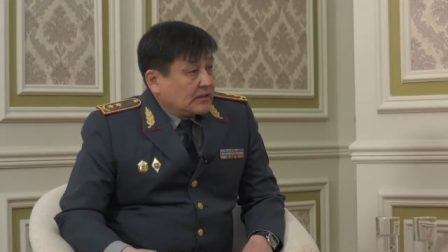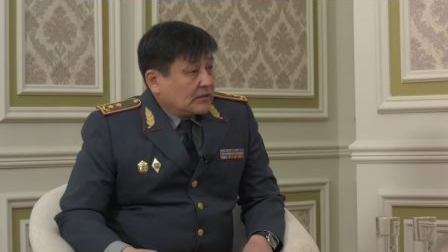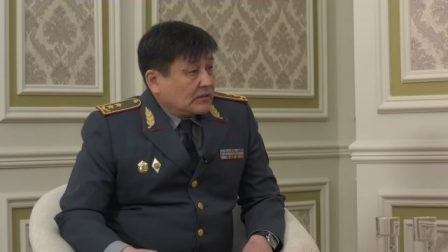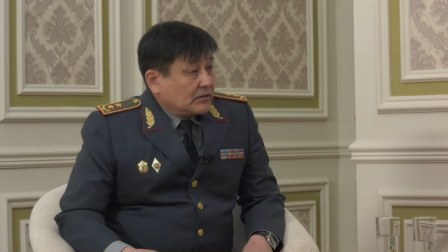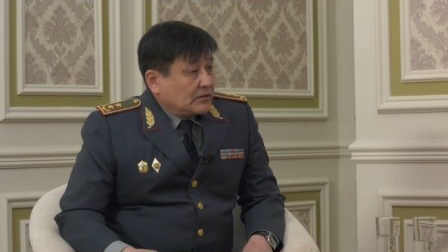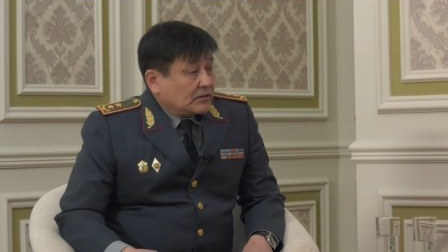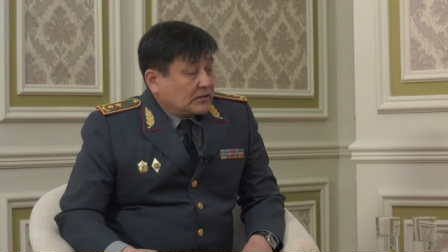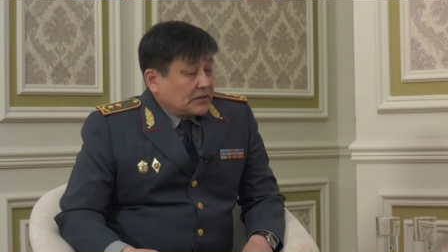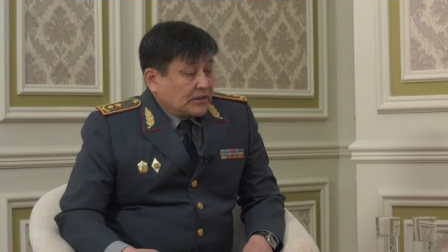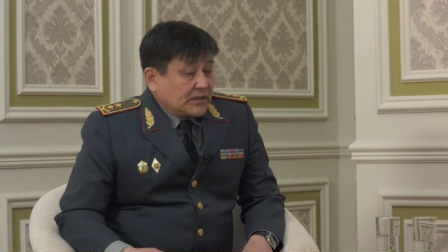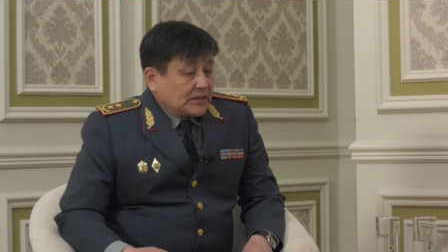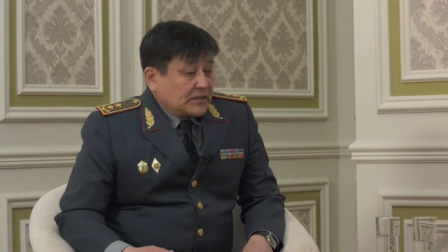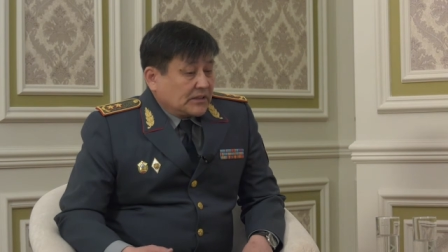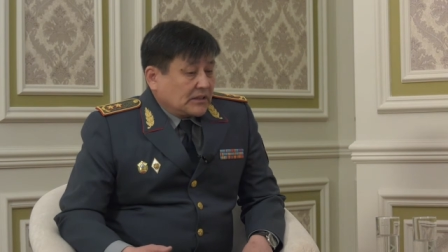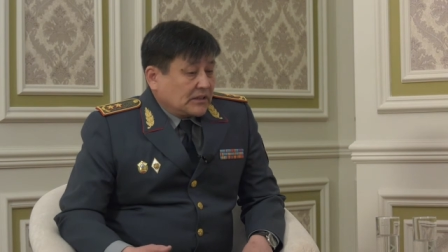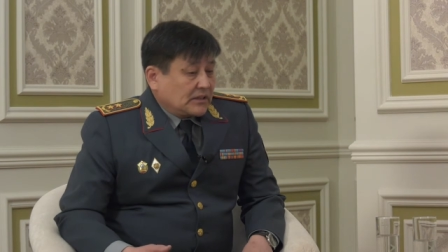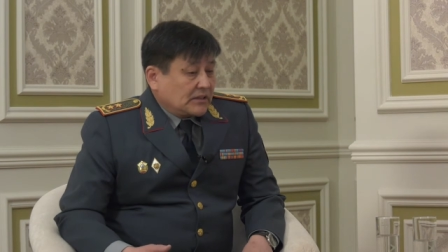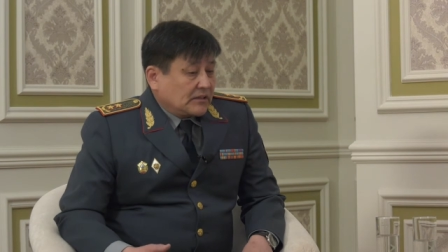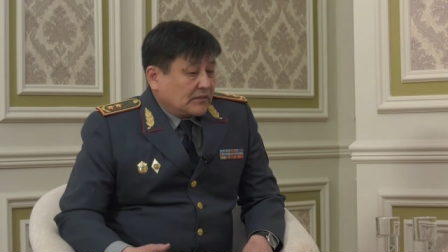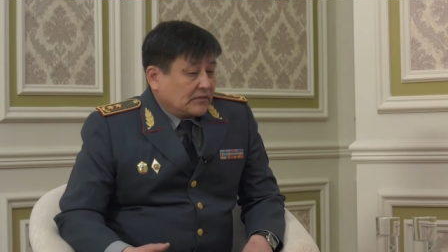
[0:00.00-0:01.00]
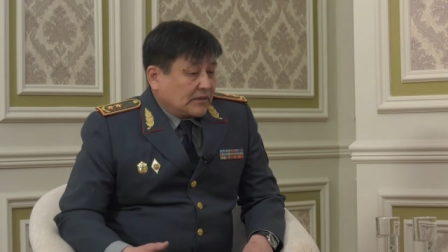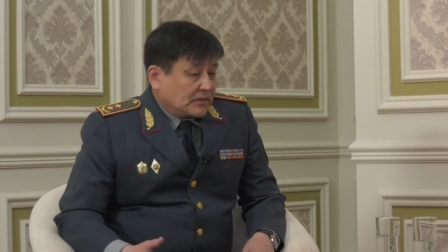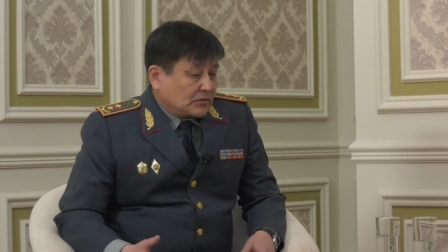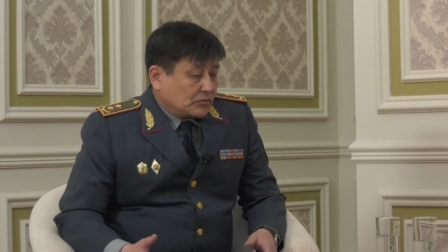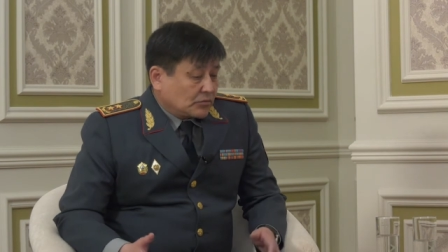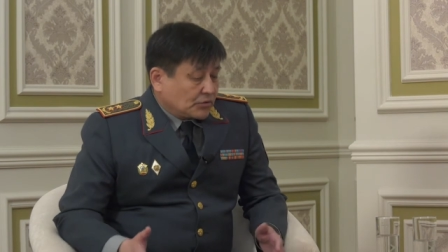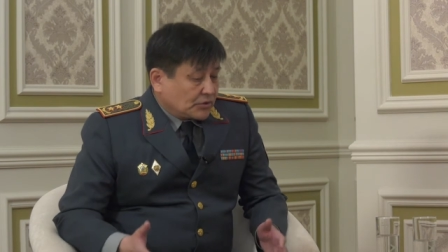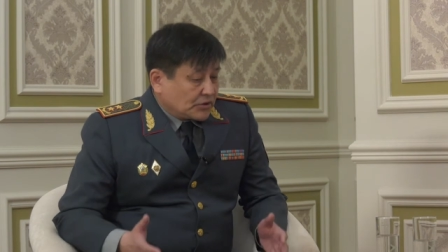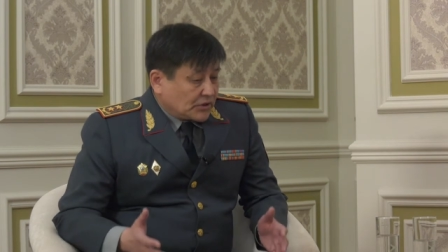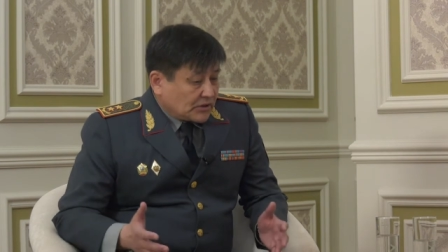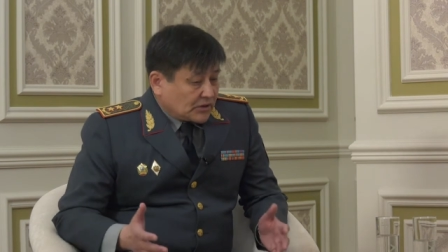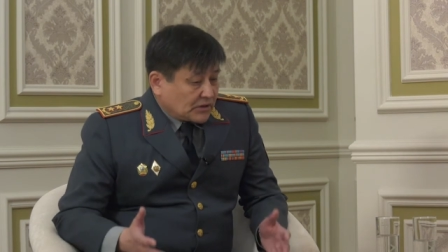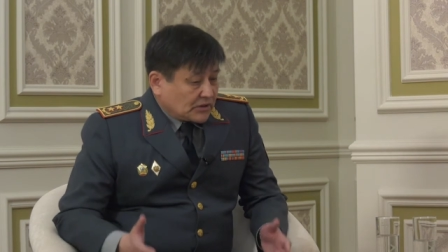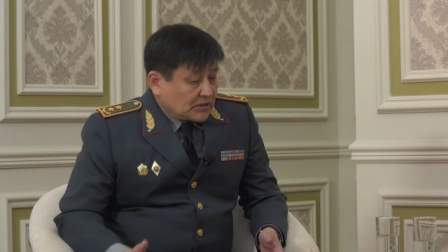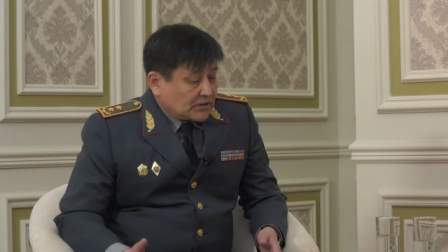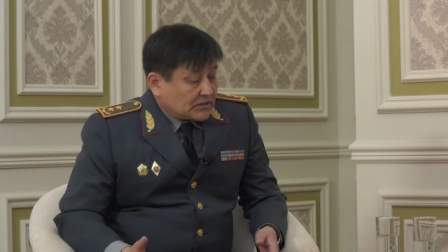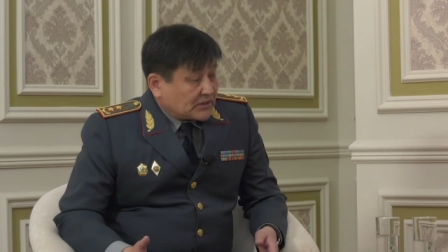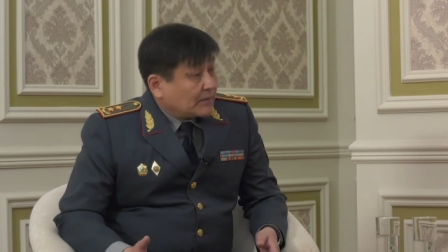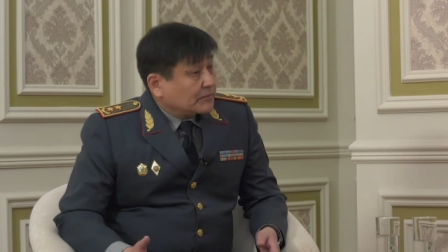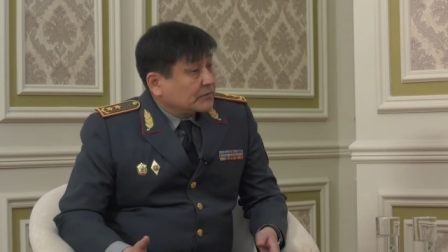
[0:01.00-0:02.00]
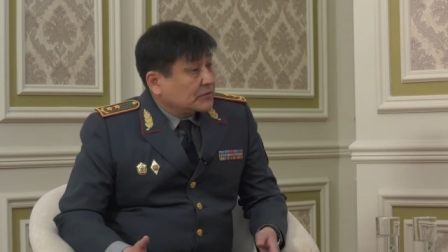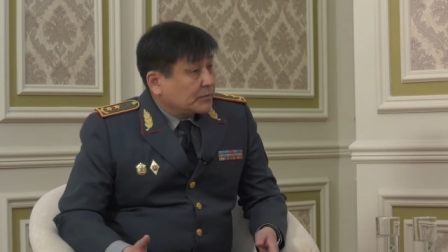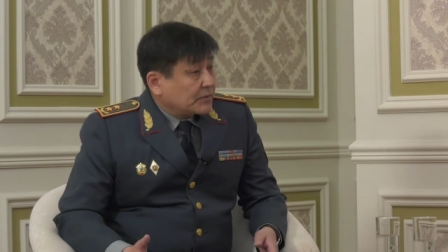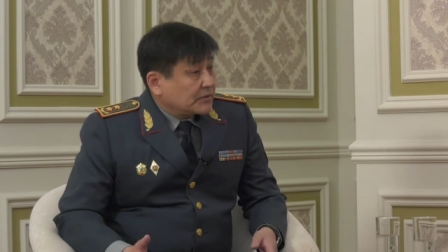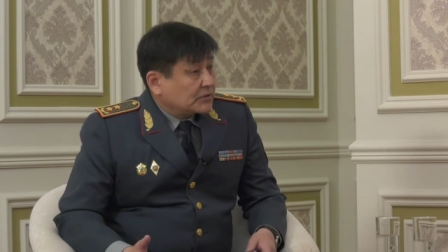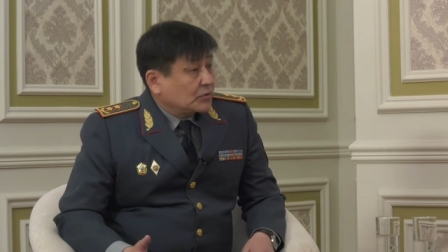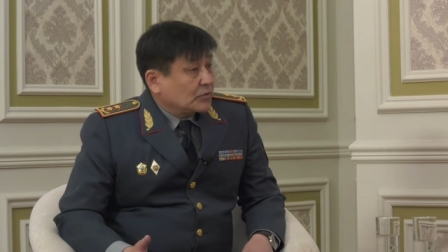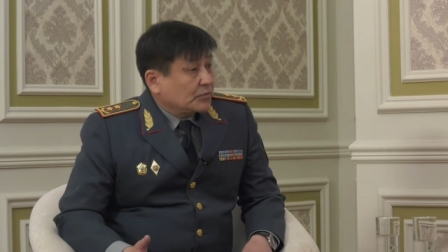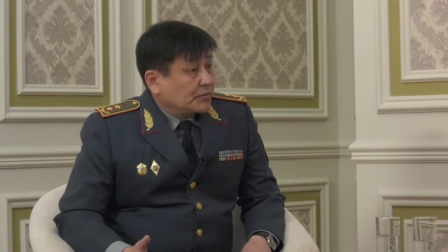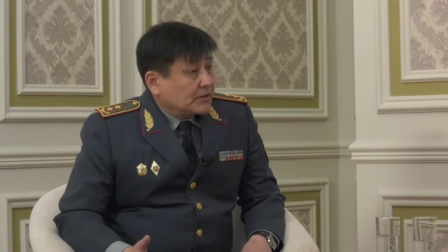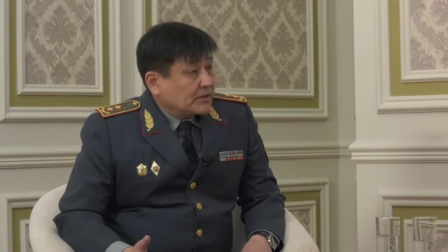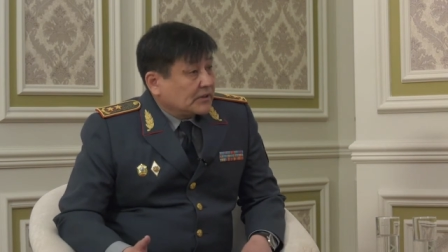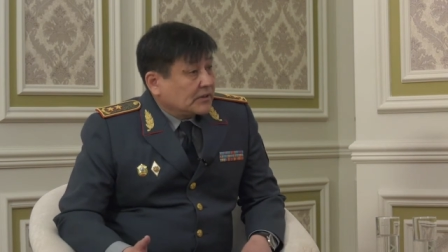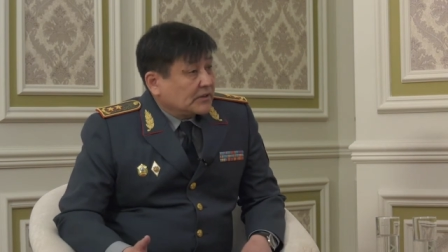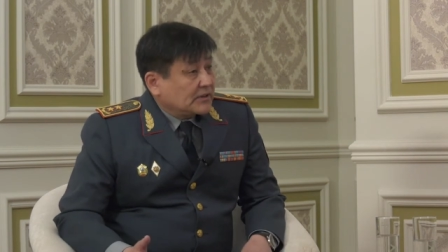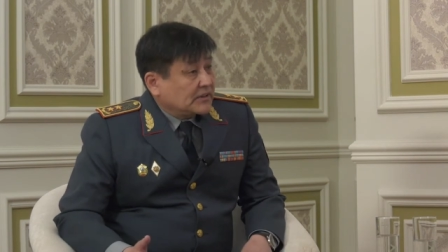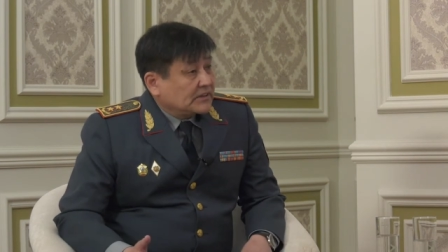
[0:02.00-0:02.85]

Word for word: Вот. если в военном случае сам способен